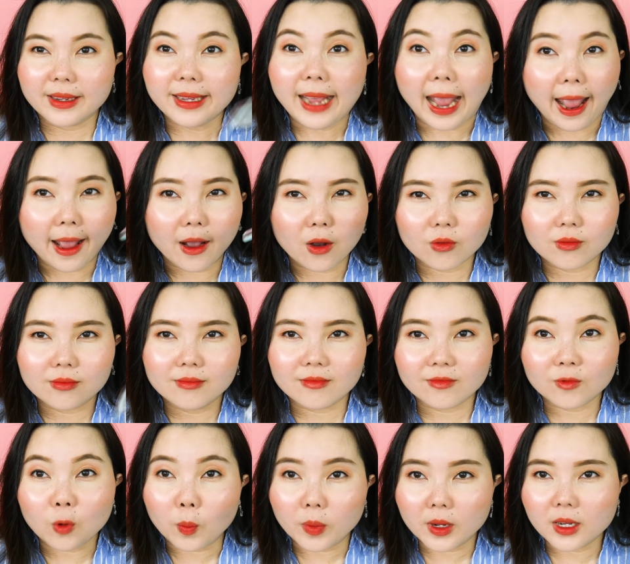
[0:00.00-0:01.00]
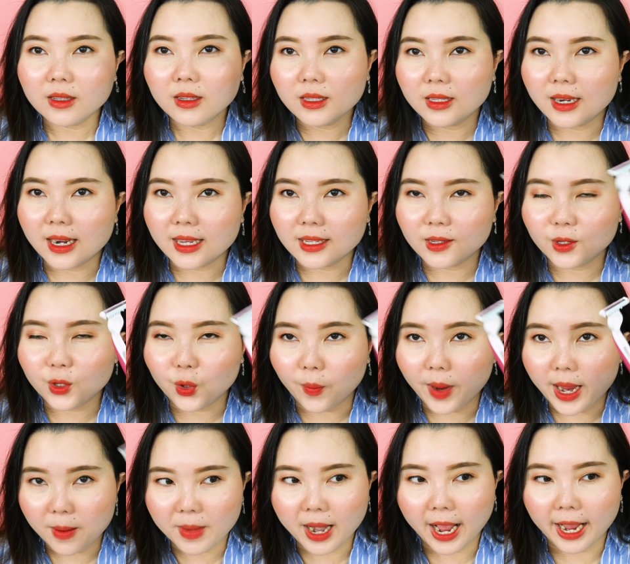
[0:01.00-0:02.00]
cạo vùng kính thì Trinh đã sử dụng
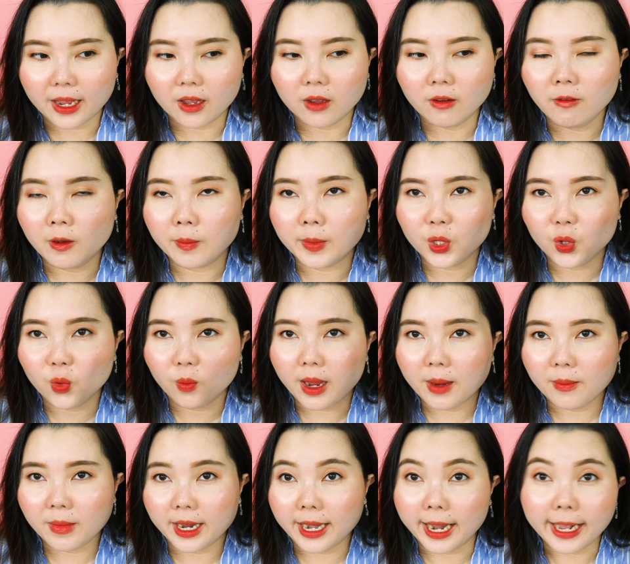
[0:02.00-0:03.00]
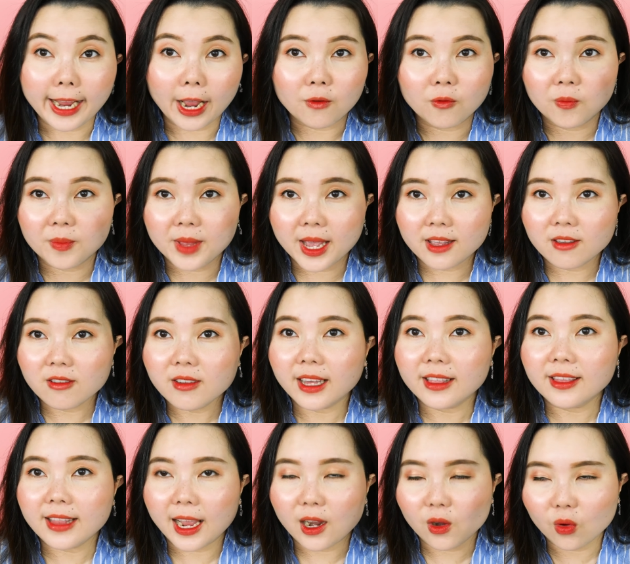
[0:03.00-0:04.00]
em này và mình dùng em này để cạo vùng da dưới
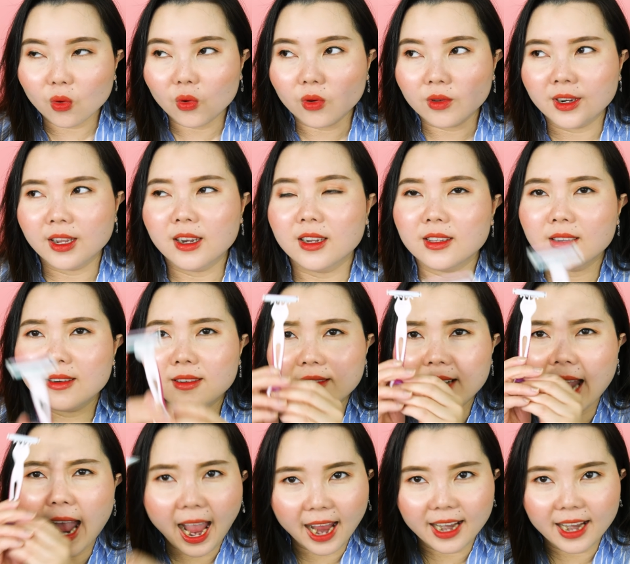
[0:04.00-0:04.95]
cánh tay luôn nên là Trinh